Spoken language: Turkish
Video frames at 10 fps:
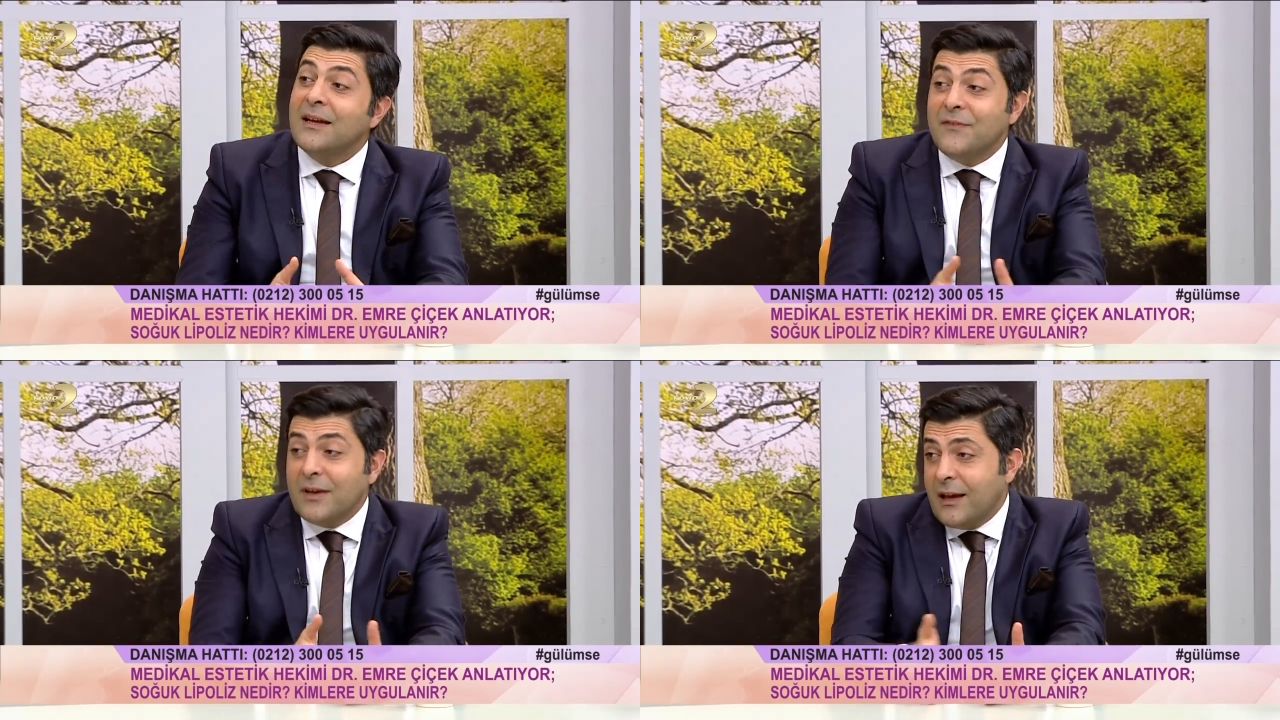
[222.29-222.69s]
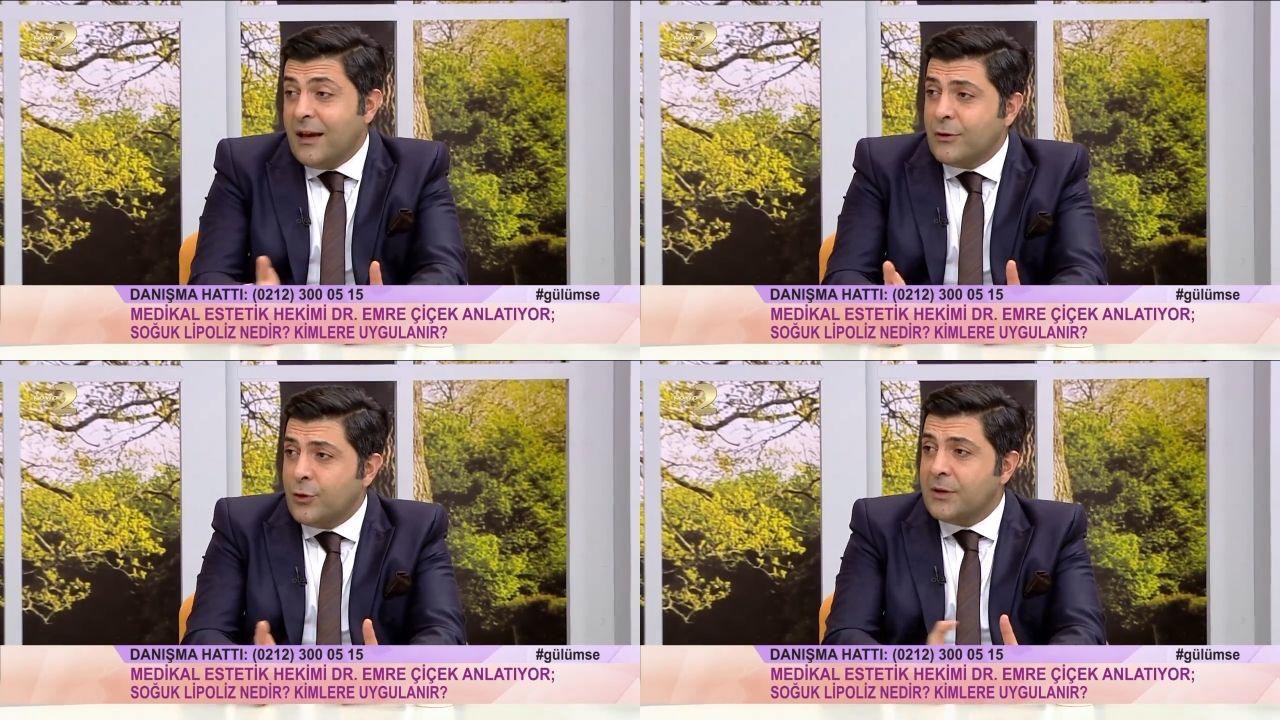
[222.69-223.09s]
ve
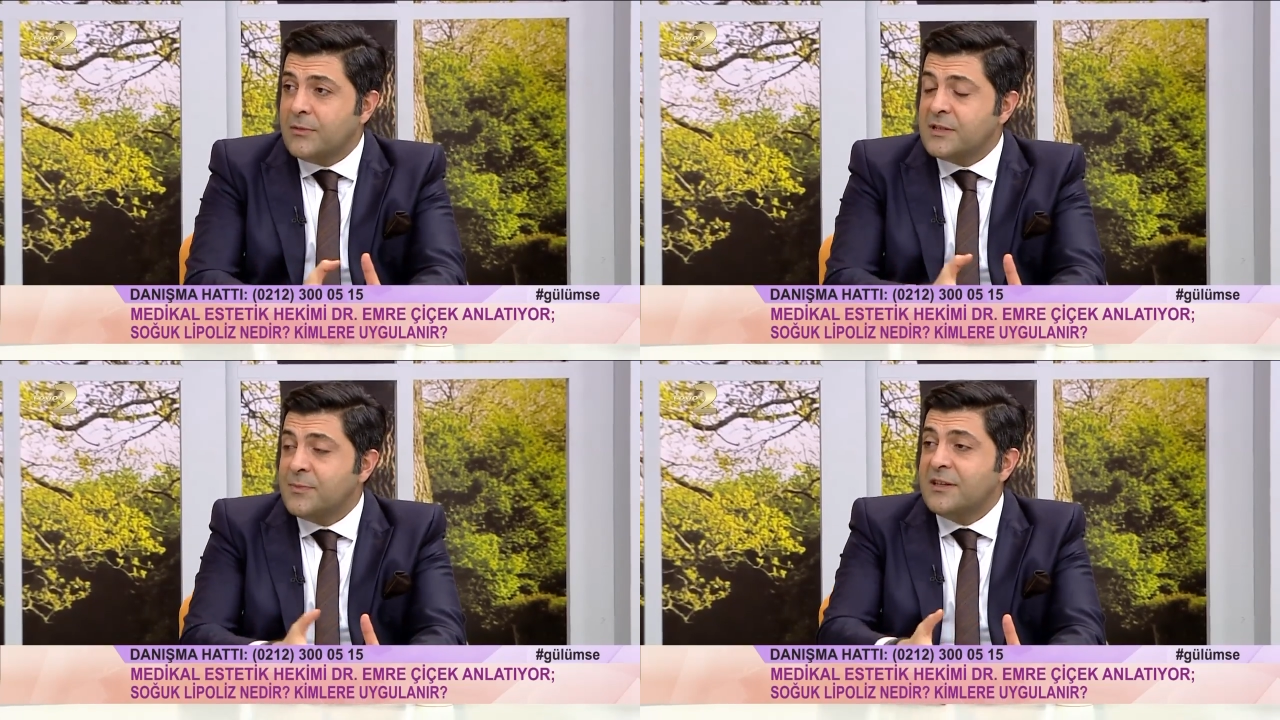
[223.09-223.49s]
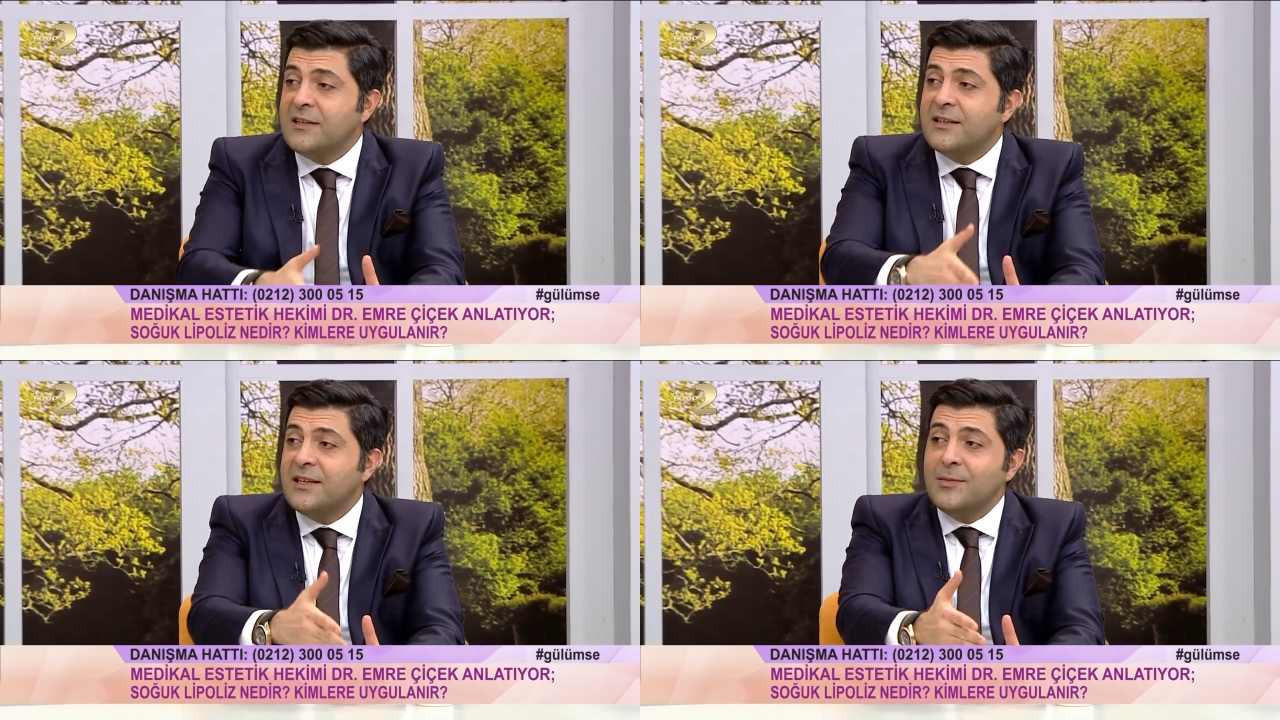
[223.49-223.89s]
en önemlisi
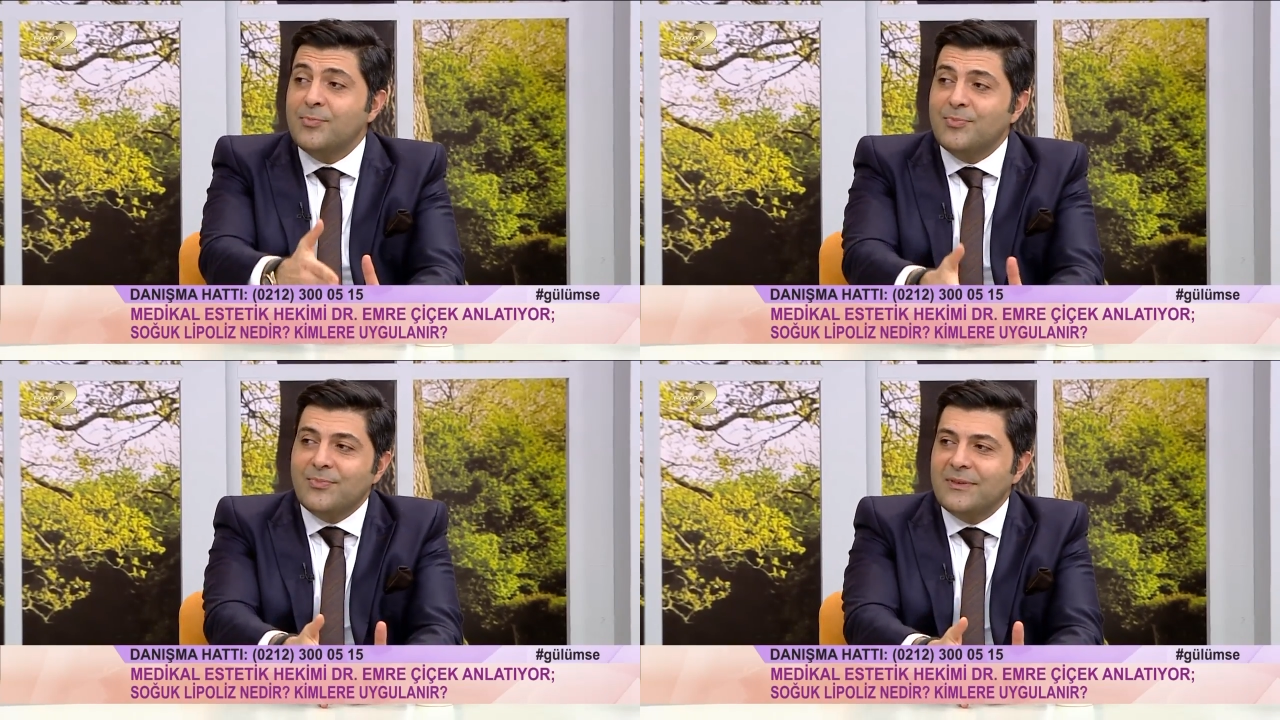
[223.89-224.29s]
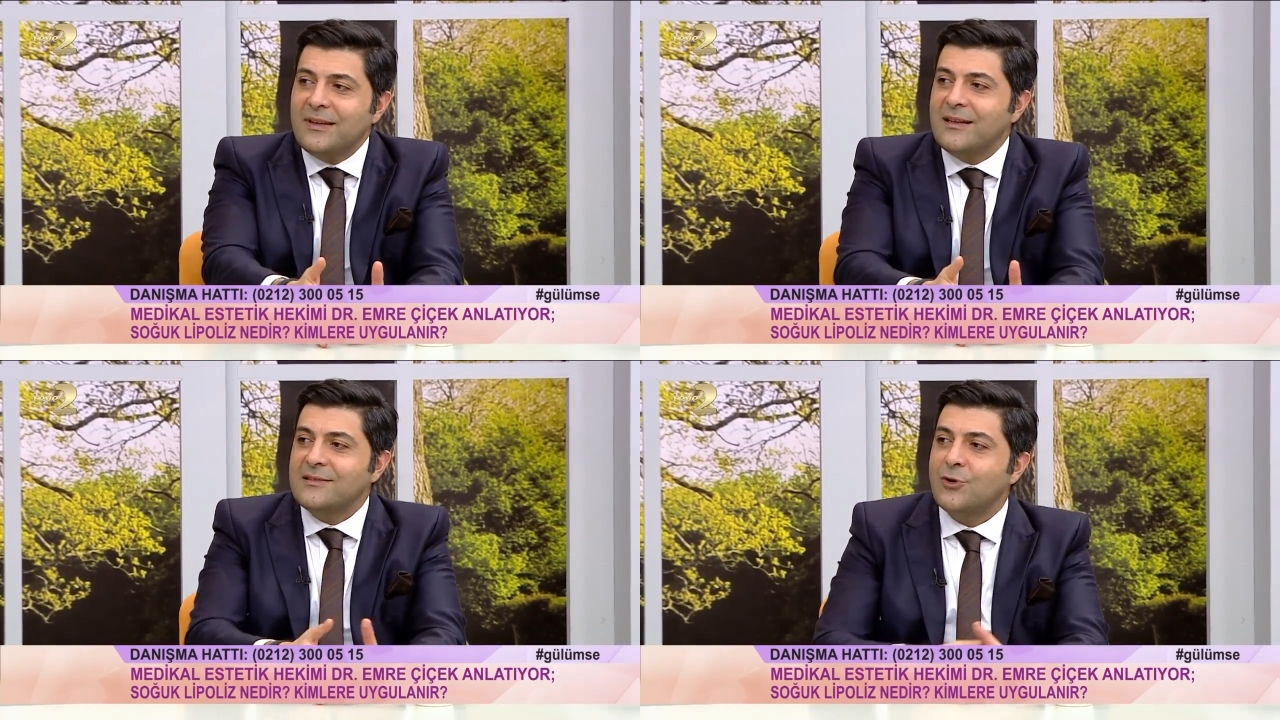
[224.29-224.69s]
bikini giyip
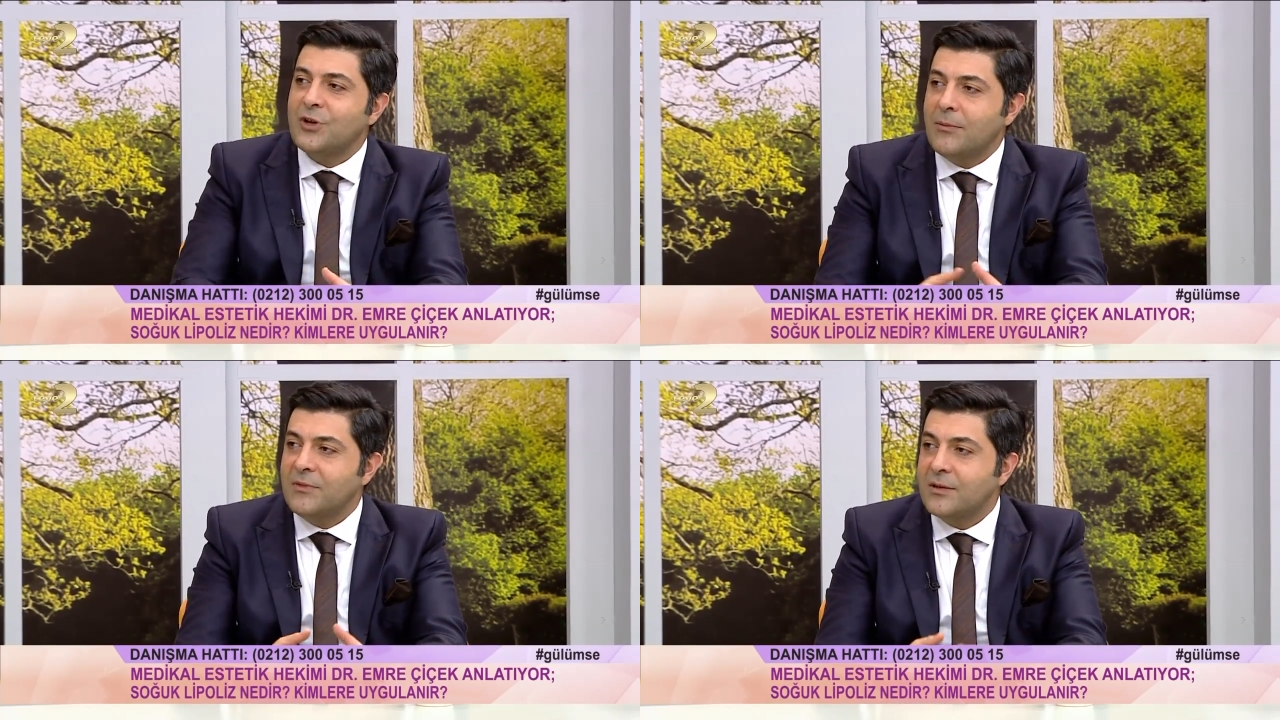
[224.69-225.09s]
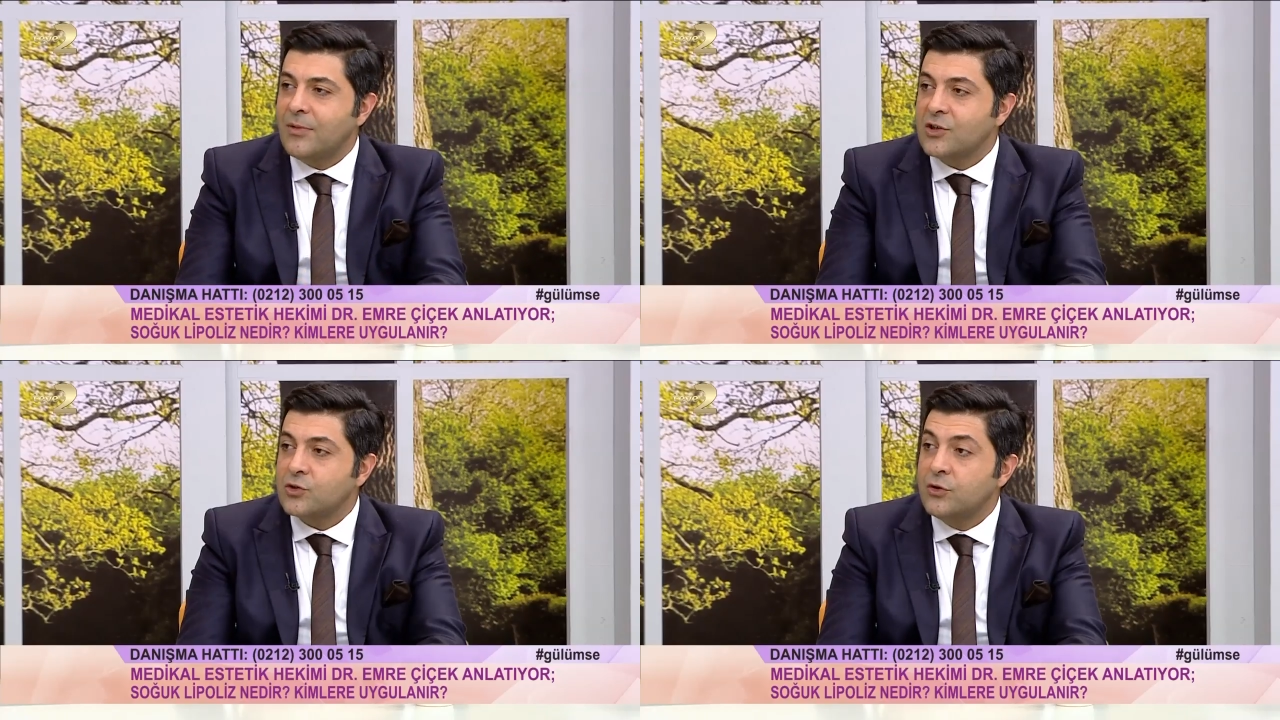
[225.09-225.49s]
deniz dönemleri
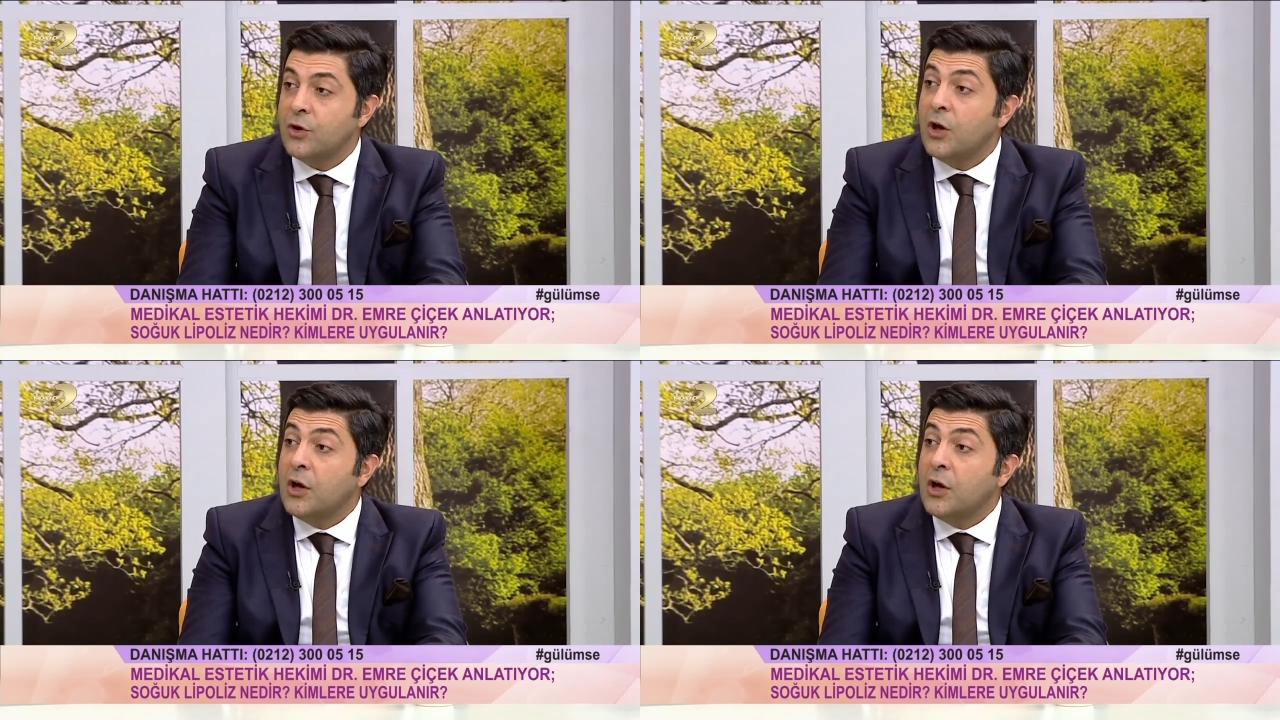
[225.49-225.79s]
başlıyor.